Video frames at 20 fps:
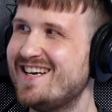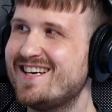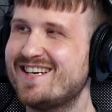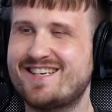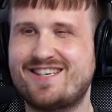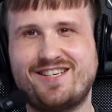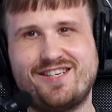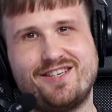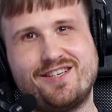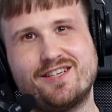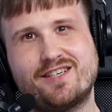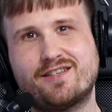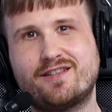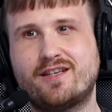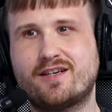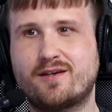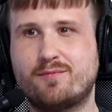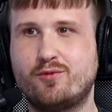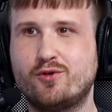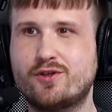и их
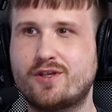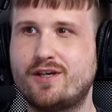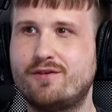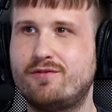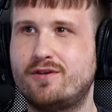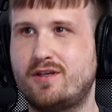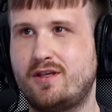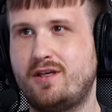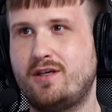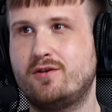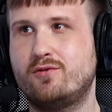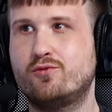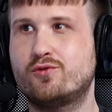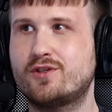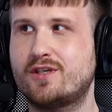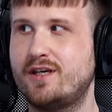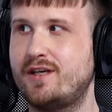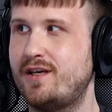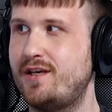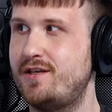доработкой, вернее,
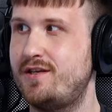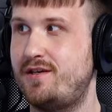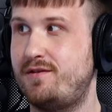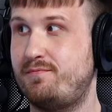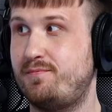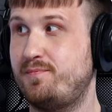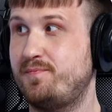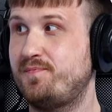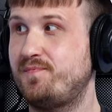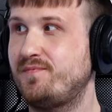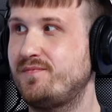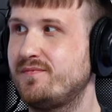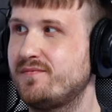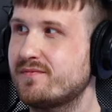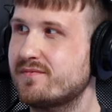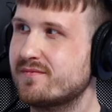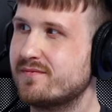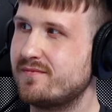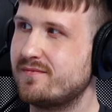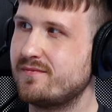ускорением.
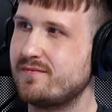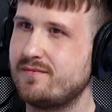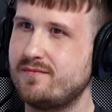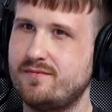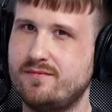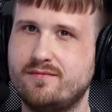Это важное